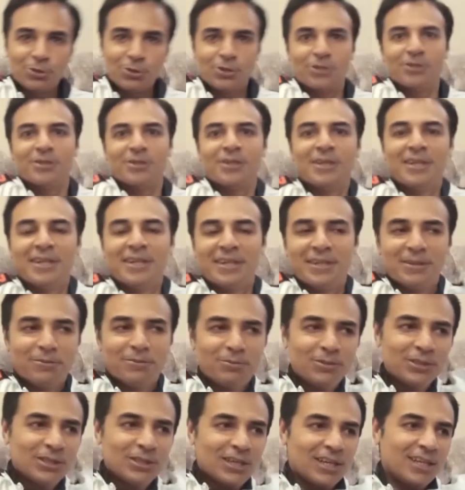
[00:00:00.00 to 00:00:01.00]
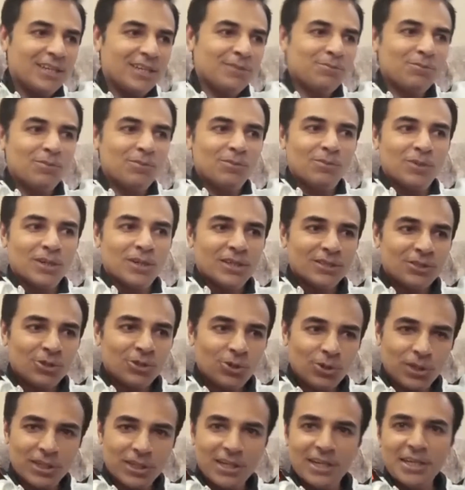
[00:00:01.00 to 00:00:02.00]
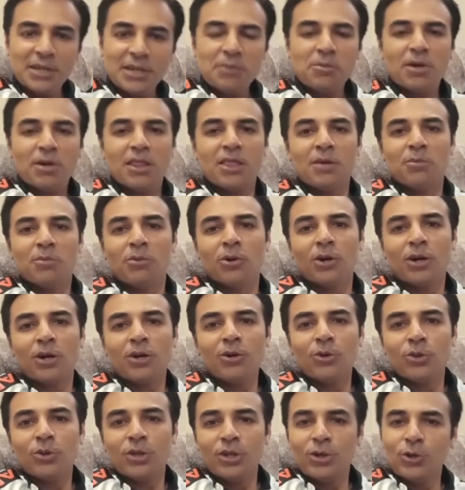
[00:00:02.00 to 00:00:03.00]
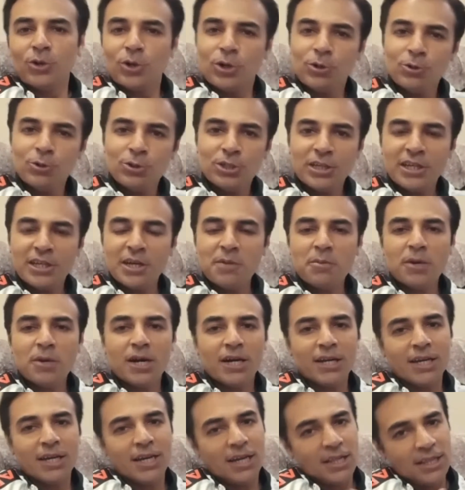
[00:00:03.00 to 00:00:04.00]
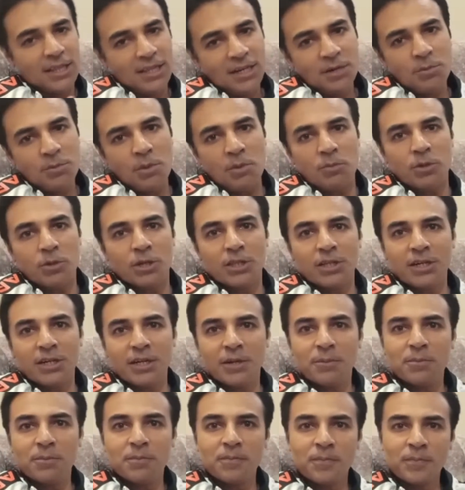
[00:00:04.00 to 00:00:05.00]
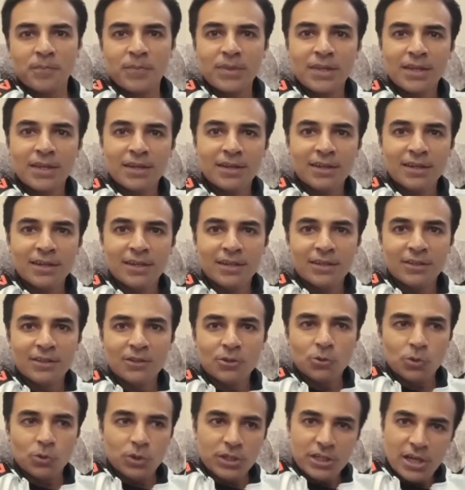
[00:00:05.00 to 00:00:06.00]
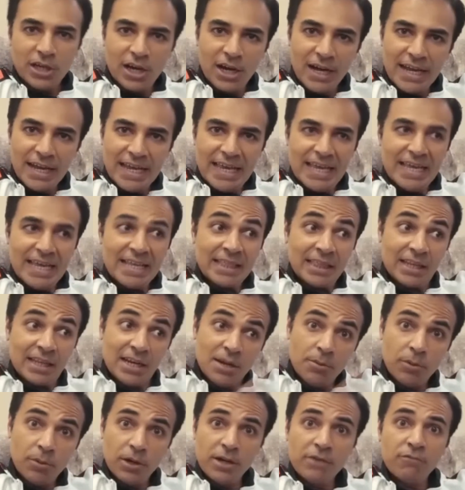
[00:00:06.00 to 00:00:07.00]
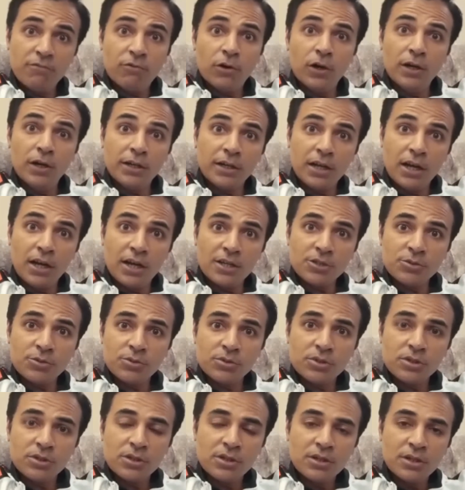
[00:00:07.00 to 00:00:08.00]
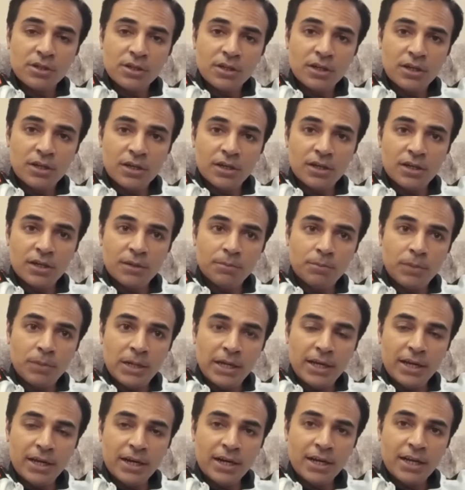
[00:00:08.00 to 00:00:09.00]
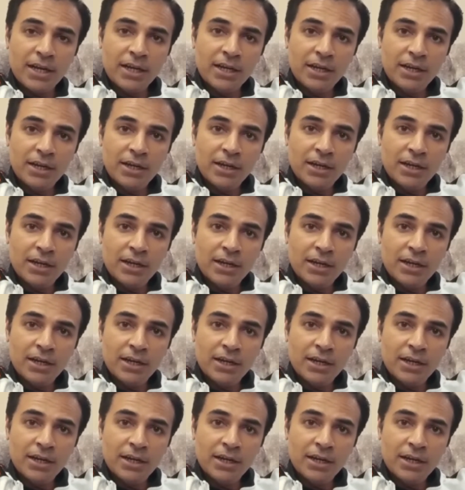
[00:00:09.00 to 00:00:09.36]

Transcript: कुछ बेचारे छोटिया टीम के बॉलर होंगे ने उन्होंने छिके मार के कहते रिमेंबर द नेम तो यहाँ इतने बड़े वर्ल्ड क्लास प्लेयर ने